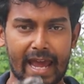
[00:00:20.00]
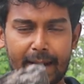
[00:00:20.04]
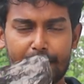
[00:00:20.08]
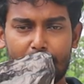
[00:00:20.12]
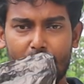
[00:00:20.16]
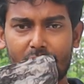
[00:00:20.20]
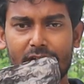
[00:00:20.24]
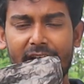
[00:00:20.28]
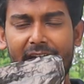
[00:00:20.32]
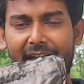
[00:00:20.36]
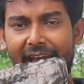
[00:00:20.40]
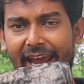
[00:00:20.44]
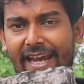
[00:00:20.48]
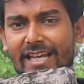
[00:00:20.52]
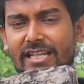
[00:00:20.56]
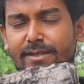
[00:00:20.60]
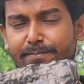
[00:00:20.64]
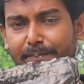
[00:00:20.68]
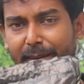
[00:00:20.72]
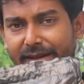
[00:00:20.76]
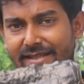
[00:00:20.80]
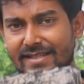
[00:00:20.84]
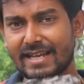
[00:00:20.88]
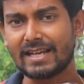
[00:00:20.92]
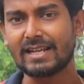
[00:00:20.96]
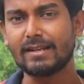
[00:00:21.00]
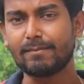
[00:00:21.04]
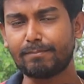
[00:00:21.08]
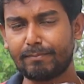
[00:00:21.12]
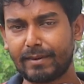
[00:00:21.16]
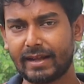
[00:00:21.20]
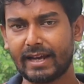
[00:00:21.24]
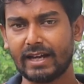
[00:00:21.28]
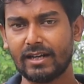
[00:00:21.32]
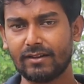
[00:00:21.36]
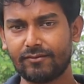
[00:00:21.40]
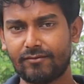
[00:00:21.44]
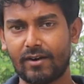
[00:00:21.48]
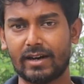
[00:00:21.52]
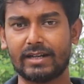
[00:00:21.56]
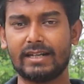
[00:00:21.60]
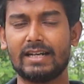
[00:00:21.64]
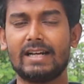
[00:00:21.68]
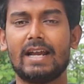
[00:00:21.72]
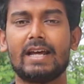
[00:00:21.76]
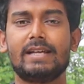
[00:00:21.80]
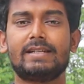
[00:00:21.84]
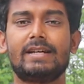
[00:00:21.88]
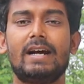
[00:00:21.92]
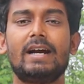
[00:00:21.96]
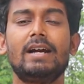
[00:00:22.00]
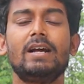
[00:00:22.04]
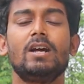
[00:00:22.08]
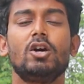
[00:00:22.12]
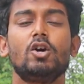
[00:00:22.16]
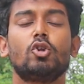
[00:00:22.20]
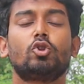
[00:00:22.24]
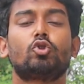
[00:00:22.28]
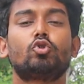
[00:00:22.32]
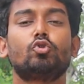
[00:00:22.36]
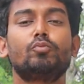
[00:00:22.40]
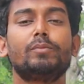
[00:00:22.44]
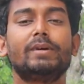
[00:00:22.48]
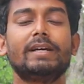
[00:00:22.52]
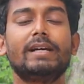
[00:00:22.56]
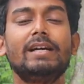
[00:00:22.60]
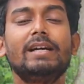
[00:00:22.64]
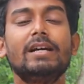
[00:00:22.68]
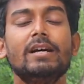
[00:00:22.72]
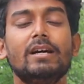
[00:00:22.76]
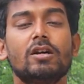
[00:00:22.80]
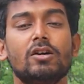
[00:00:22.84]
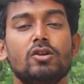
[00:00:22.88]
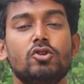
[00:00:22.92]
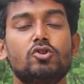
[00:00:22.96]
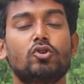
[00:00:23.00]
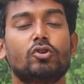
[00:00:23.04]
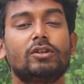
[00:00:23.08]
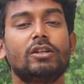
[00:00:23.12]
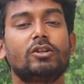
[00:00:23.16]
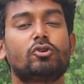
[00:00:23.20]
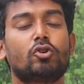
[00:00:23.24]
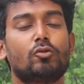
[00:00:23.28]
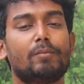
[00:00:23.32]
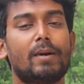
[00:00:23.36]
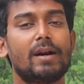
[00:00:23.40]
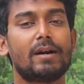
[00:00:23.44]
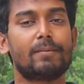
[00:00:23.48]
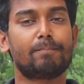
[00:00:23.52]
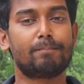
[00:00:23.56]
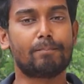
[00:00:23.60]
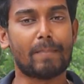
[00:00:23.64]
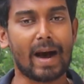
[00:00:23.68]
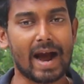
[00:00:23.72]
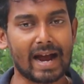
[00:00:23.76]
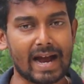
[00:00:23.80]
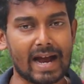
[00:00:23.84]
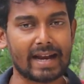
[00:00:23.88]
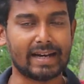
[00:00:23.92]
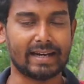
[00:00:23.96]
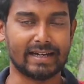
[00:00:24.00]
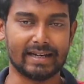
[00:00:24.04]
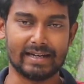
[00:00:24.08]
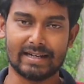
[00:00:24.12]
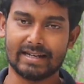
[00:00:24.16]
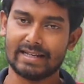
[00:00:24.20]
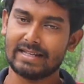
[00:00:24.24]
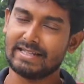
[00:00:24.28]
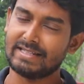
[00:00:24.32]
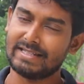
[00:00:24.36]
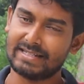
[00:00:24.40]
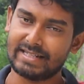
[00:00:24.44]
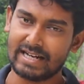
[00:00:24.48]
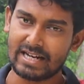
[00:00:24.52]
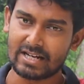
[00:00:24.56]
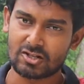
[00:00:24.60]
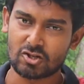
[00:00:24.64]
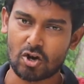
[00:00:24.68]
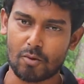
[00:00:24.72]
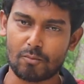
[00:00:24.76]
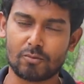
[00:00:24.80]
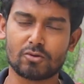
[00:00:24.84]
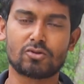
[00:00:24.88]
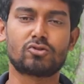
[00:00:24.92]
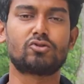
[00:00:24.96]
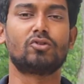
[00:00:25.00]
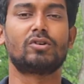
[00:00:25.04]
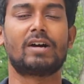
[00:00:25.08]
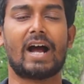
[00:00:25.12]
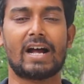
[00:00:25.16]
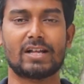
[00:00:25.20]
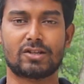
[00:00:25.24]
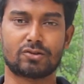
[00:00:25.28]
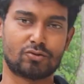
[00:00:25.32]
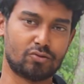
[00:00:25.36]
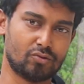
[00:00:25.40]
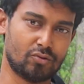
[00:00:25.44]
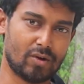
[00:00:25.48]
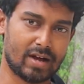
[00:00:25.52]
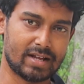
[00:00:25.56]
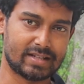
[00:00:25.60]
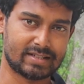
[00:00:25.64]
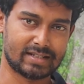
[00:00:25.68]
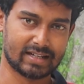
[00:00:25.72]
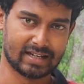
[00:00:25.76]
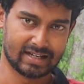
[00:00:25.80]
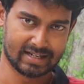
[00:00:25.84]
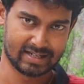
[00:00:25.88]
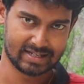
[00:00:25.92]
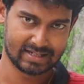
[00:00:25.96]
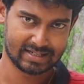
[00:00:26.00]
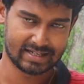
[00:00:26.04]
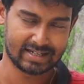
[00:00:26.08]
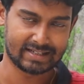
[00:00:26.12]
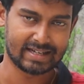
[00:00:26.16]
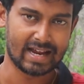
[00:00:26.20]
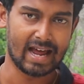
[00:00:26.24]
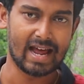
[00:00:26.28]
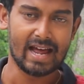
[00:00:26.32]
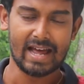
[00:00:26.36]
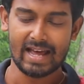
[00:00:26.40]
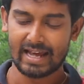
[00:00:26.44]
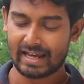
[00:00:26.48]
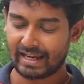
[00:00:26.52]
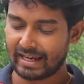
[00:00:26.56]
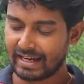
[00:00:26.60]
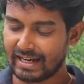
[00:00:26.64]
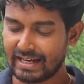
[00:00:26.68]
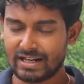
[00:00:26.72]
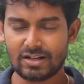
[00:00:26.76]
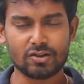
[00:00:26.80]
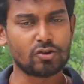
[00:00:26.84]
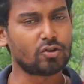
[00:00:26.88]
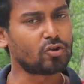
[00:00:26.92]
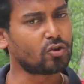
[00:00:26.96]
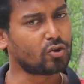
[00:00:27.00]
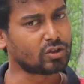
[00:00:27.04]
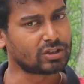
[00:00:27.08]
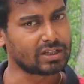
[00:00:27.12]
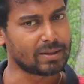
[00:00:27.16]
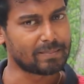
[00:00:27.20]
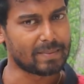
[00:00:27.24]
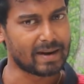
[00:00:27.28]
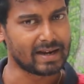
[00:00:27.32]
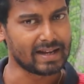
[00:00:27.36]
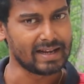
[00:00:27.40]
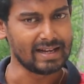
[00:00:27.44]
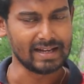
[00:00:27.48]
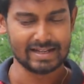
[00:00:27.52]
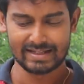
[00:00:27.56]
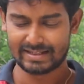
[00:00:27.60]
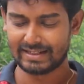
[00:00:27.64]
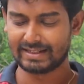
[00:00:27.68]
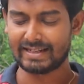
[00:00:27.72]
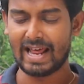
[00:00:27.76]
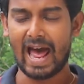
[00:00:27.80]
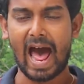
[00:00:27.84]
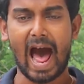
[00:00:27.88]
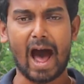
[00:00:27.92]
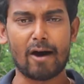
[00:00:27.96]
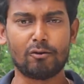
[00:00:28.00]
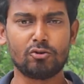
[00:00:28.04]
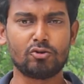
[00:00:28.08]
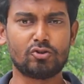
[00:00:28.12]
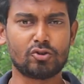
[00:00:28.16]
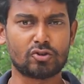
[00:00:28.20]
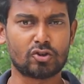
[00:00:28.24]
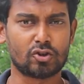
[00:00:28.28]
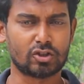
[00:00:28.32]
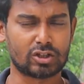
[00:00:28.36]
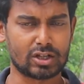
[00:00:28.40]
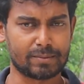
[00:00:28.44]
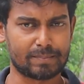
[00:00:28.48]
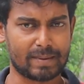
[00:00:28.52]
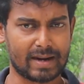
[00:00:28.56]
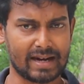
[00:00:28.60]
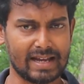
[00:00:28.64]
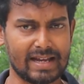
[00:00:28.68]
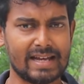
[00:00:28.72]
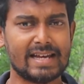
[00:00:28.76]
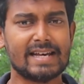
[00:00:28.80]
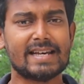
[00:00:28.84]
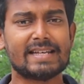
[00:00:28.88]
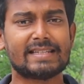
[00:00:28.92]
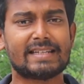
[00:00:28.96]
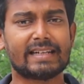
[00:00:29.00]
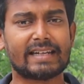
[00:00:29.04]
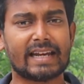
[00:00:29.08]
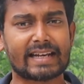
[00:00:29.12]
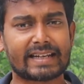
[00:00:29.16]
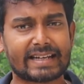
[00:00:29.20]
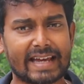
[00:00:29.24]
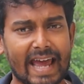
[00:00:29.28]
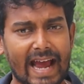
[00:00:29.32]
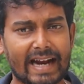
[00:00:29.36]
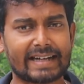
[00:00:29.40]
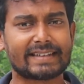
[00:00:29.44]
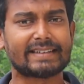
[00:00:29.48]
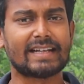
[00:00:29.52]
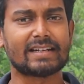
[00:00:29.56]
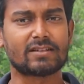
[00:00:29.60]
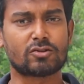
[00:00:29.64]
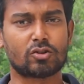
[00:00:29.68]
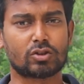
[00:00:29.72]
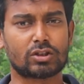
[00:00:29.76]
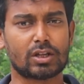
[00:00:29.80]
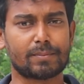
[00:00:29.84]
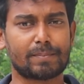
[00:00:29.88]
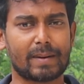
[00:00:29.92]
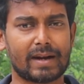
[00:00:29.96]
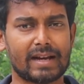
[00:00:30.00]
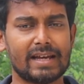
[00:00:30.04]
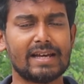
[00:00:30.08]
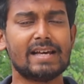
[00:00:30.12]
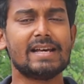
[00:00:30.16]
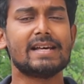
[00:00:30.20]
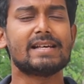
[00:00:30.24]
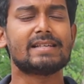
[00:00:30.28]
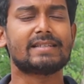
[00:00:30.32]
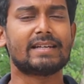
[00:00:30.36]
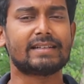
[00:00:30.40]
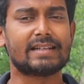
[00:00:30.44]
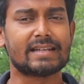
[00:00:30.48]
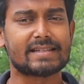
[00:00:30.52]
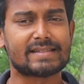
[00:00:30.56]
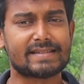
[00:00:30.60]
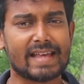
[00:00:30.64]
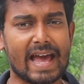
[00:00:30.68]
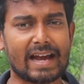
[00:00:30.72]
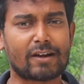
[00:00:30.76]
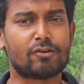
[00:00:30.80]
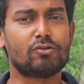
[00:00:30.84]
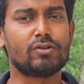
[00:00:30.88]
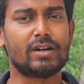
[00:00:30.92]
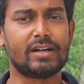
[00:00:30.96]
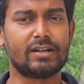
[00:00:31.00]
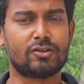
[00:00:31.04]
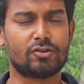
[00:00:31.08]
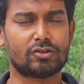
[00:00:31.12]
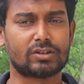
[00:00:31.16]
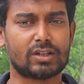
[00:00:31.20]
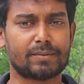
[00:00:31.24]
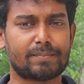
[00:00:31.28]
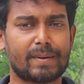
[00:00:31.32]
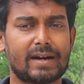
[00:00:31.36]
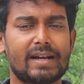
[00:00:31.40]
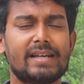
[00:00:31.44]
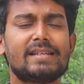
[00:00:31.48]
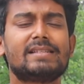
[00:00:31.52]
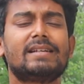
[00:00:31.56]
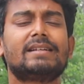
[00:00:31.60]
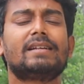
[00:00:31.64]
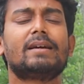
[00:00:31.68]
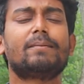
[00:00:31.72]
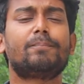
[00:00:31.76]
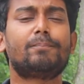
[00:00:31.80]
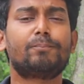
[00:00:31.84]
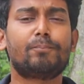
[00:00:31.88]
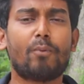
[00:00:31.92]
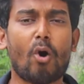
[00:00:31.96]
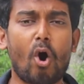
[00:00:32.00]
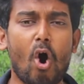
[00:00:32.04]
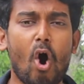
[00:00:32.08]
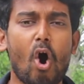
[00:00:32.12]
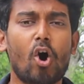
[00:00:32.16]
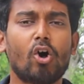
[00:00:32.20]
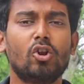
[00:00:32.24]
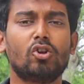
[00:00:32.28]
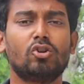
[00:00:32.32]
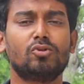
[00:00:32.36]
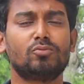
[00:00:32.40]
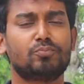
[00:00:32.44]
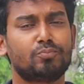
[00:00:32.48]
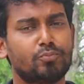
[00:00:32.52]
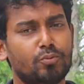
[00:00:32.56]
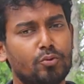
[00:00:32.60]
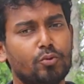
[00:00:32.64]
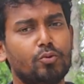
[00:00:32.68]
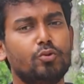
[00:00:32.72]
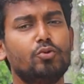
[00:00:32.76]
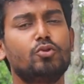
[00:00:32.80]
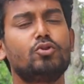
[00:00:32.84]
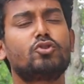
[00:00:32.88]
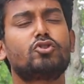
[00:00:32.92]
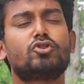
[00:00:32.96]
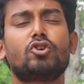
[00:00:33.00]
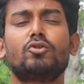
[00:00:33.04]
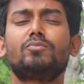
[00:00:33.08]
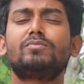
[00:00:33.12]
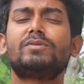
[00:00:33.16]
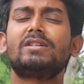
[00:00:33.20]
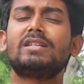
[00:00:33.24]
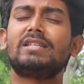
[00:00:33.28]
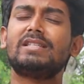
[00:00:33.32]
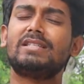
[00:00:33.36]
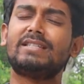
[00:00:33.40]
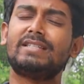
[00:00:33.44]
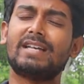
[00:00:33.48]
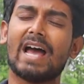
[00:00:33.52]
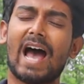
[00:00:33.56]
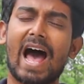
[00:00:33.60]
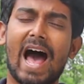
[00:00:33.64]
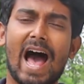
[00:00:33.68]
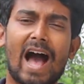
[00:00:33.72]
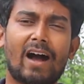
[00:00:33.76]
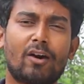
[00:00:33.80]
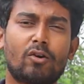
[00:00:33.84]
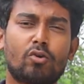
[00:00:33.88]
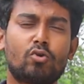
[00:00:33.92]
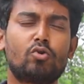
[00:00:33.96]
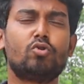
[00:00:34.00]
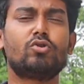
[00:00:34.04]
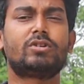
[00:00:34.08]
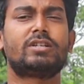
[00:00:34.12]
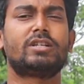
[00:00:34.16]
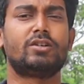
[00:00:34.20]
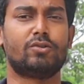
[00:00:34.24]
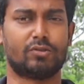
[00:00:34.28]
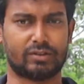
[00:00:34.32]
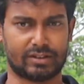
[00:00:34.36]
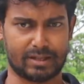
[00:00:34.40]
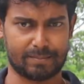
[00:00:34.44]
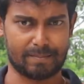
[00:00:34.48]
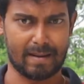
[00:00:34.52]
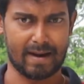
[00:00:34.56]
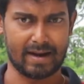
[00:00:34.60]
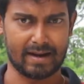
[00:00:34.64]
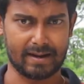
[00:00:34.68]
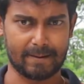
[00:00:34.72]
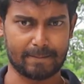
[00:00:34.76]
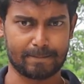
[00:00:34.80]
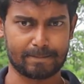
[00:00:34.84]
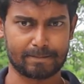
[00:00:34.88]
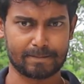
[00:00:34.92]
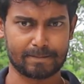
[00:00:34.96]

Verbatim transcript: এবং এই স্পেশাল ব্লেন ফার্টিলাইজার তুমি যদি তোমার বাগানে যে সমস্ত গাছগুলো আছে সেটা ইনডোর হতে পারে সেটা আউটডোর হতে পারে সেটা ক্যাকটাস হতে পারে সেটা স্যাকুলেন্ট হতে পারে সেটা ফল ফুল সবজি যা খুশি হতে পারে